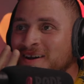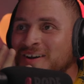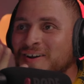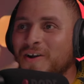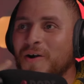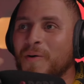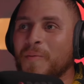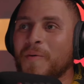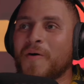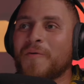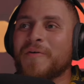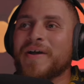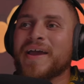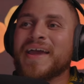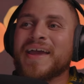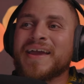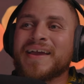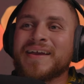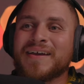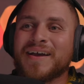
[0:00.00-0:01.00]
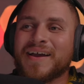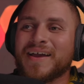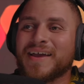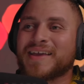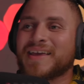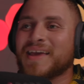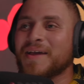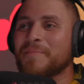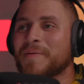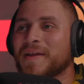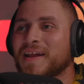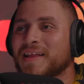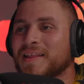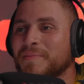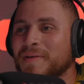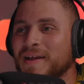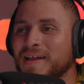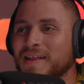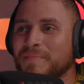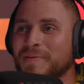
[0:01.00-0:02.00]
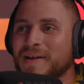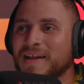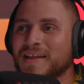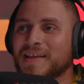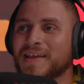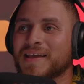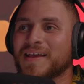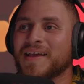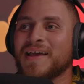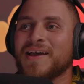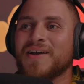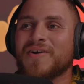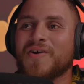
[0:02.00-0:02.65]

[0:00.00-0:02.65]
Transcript: Como ven, es que espérate, espérate, espérate.